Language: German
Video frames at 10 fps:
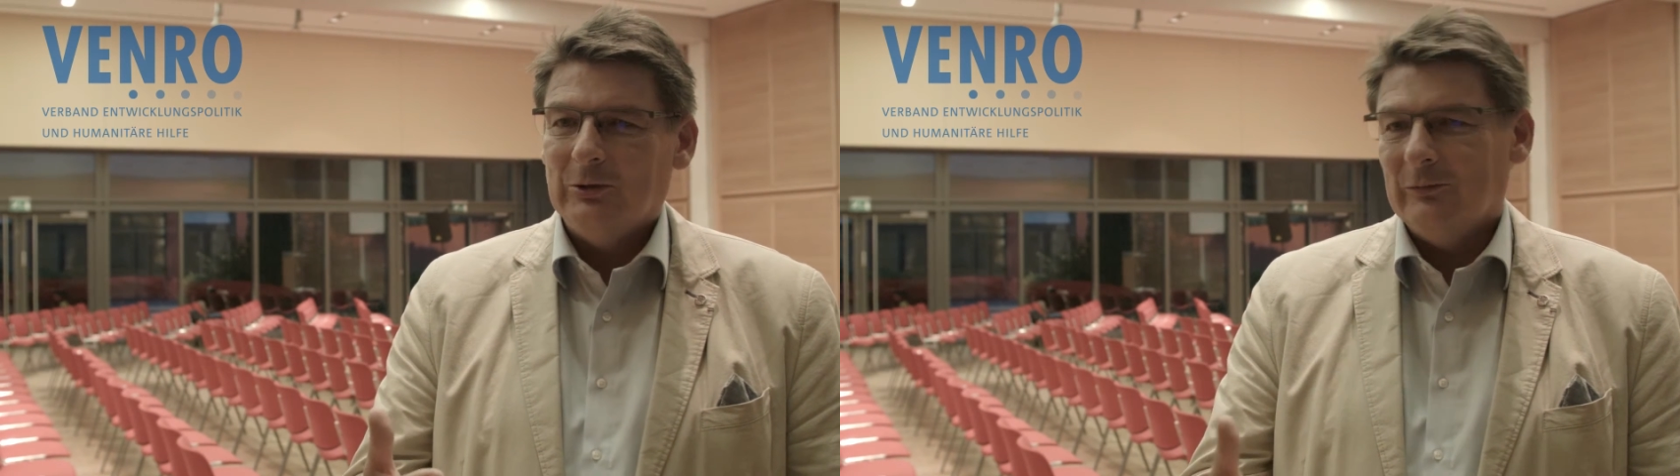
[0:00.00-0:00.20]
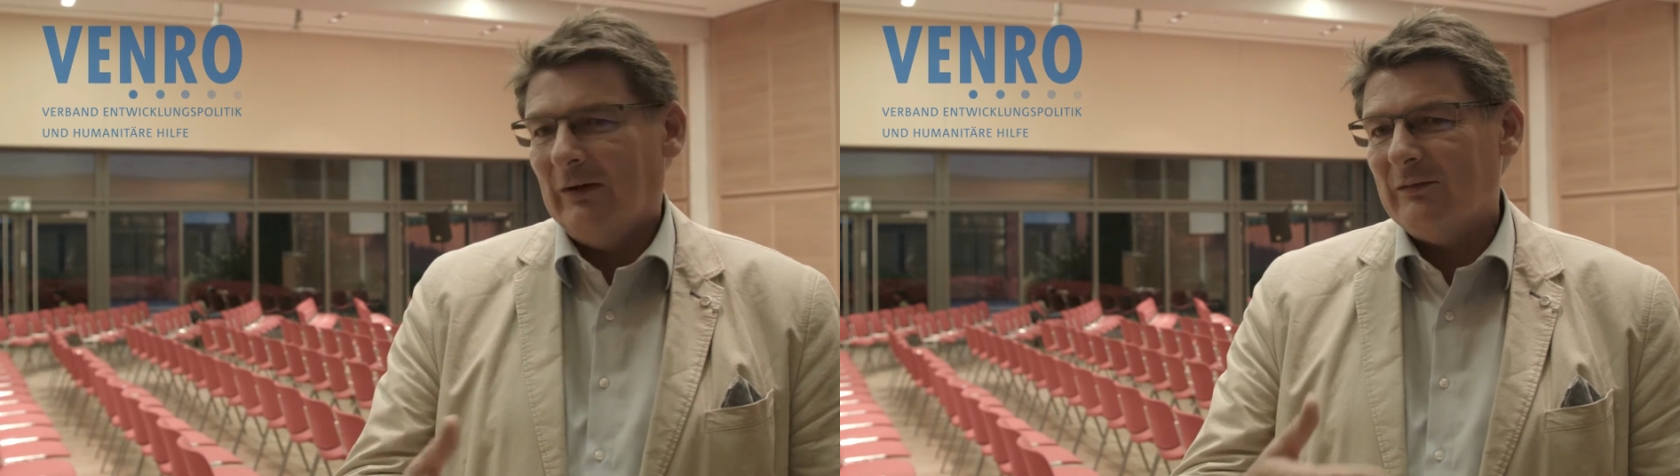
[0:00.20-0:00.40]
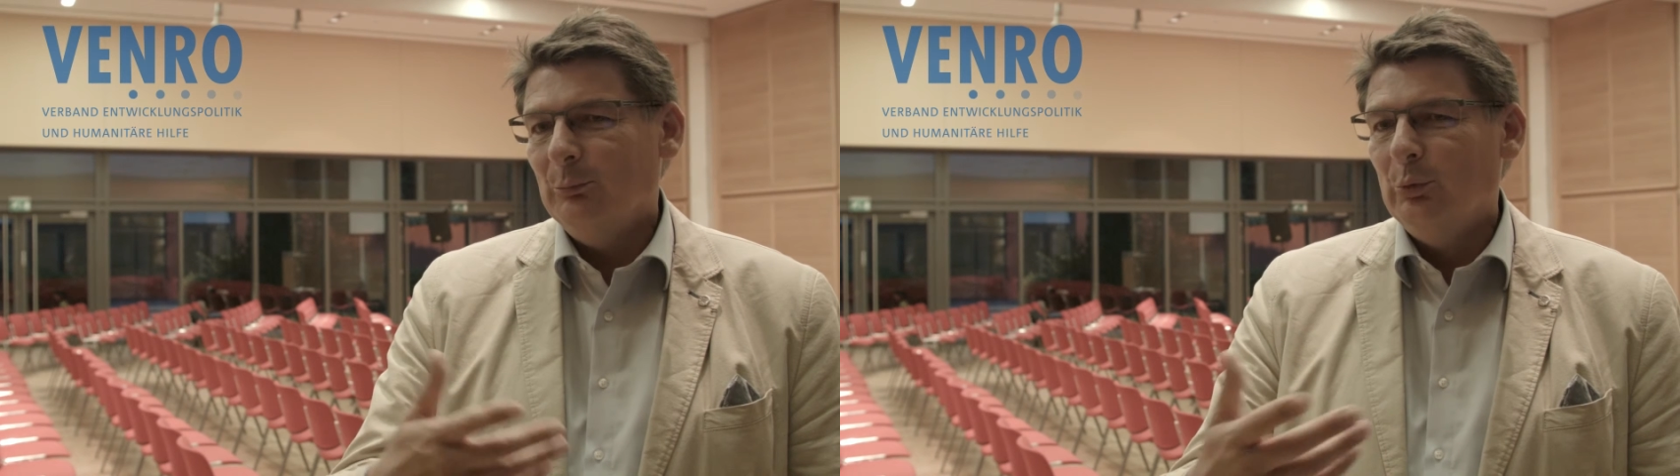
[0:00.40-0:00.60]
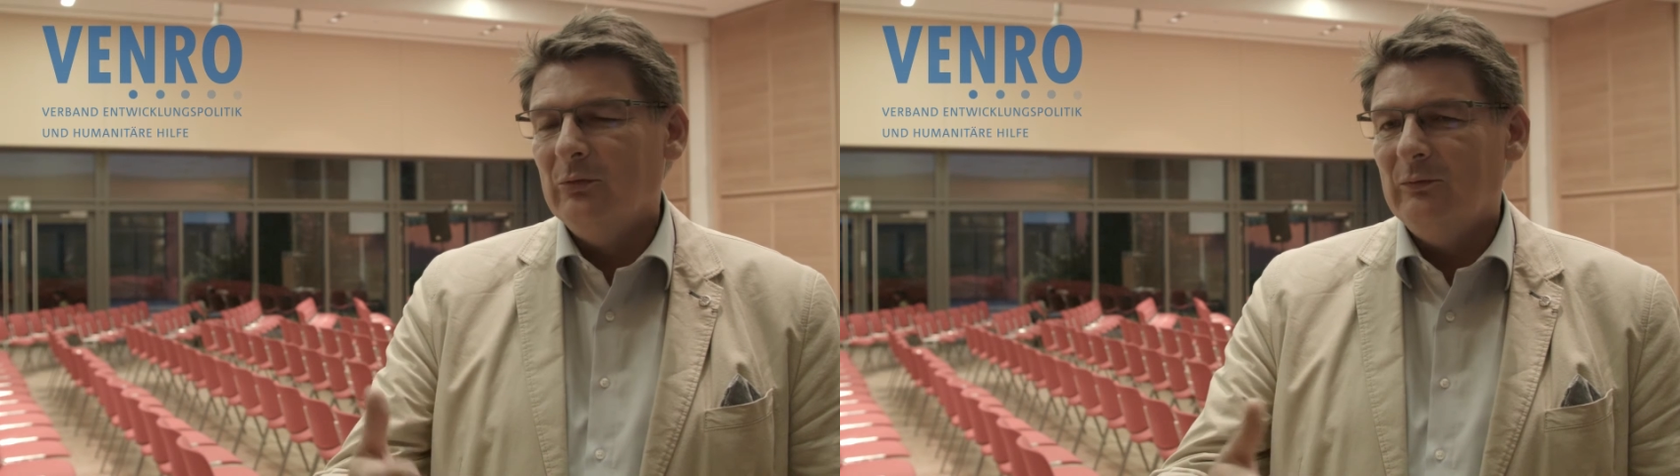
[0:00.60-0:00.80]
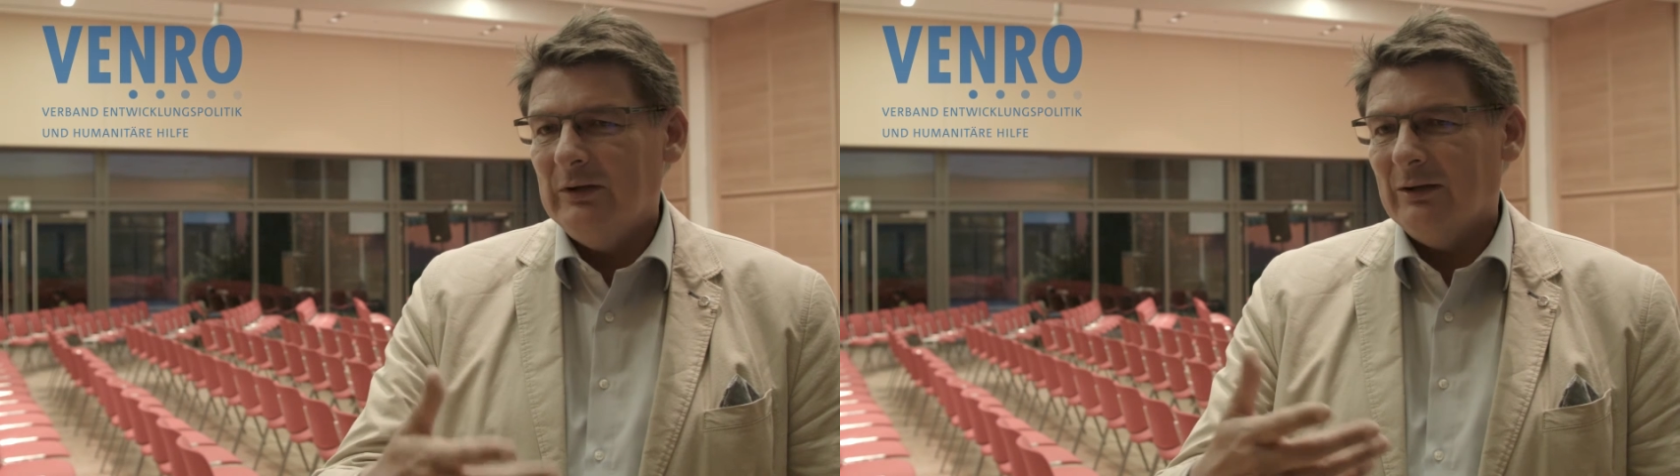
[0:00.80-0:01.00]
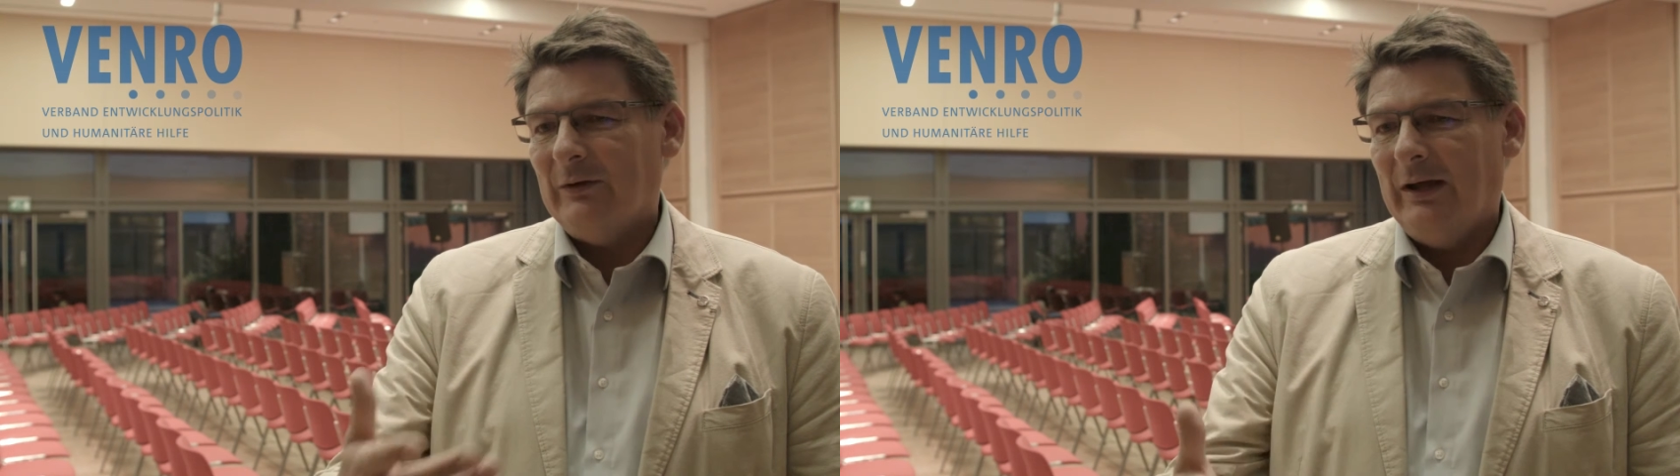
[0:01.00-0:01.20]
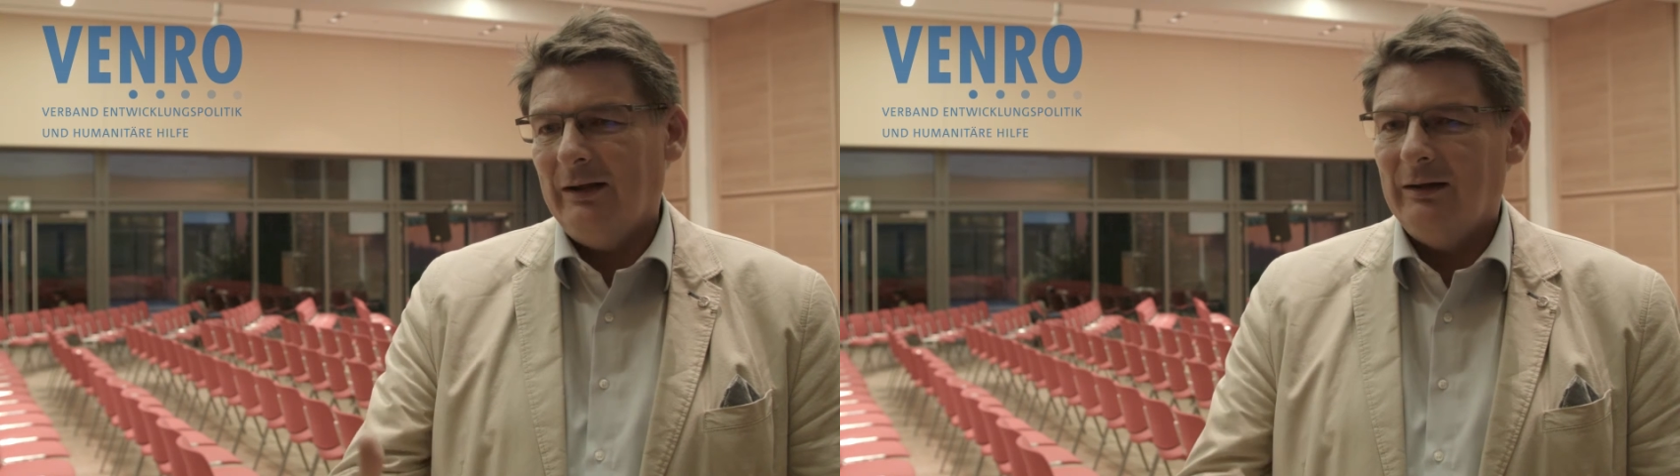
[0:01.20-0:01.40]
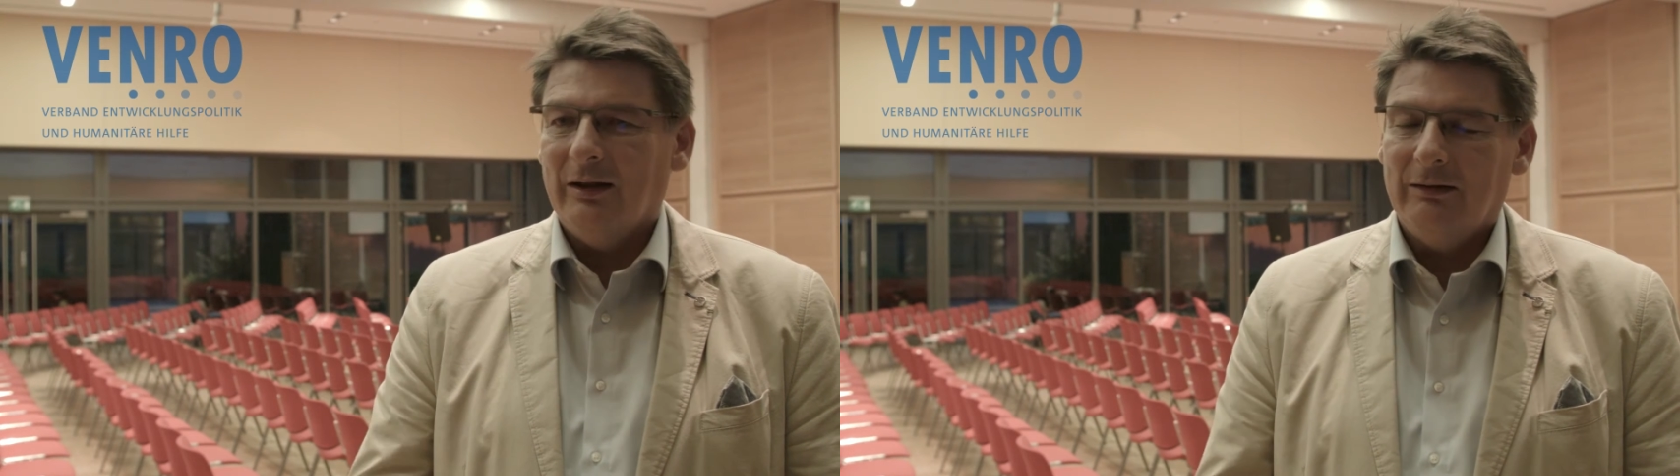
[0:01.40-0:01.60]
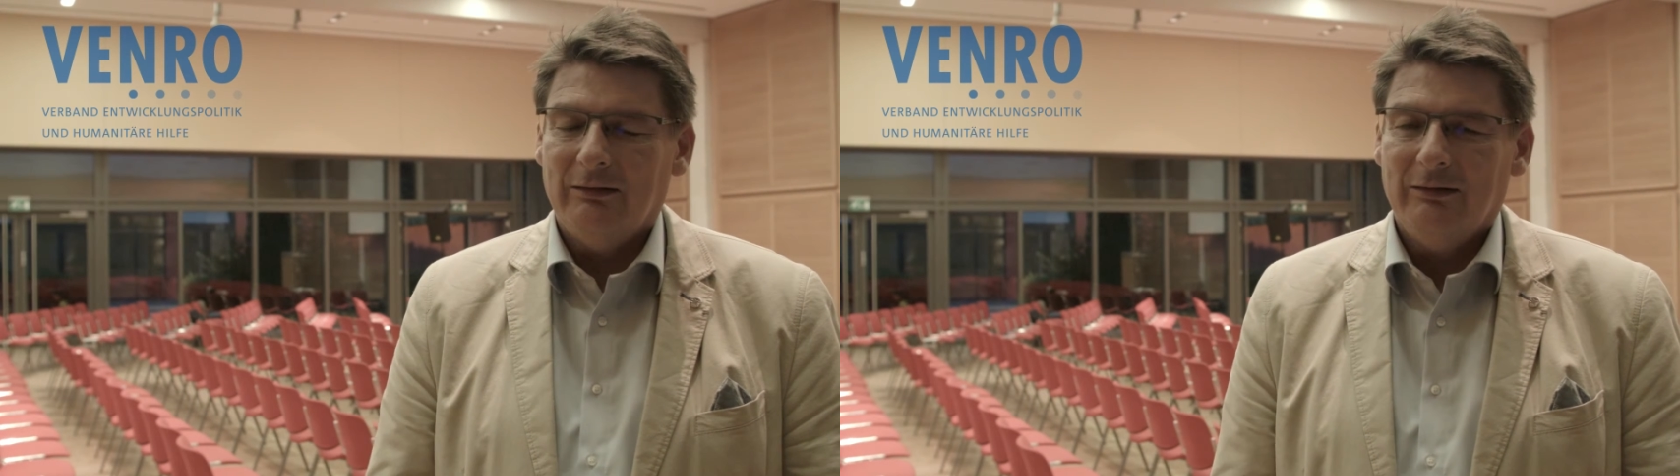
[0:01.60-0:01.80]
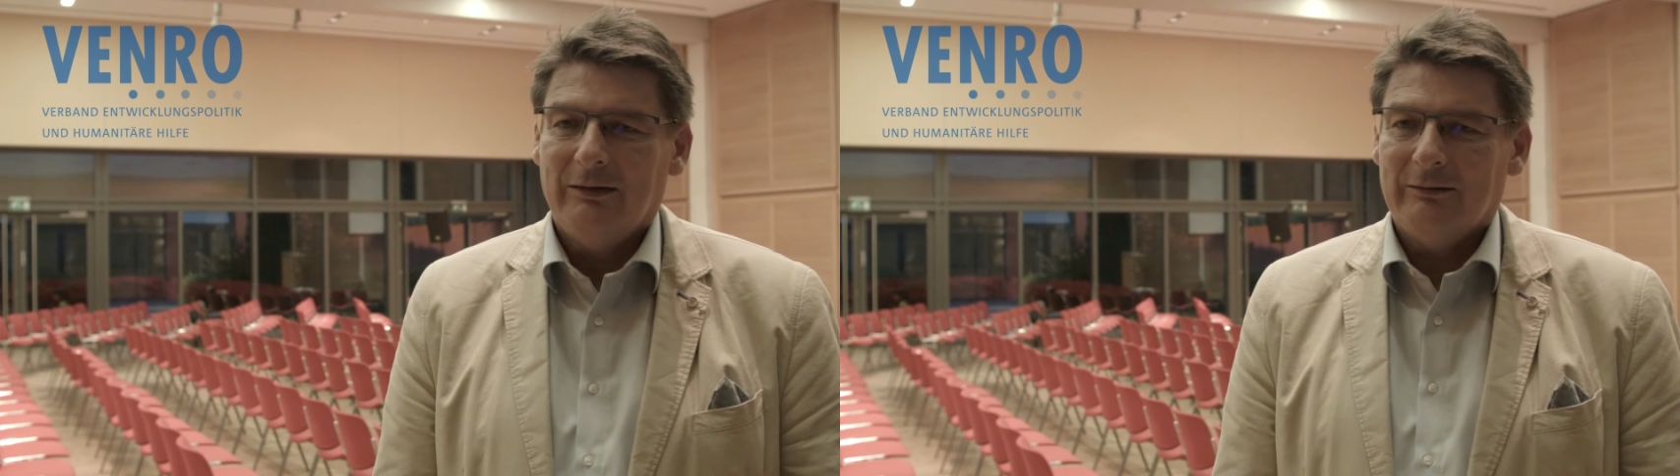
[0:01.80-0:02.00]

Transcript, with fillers: Und was müssen wir verändern,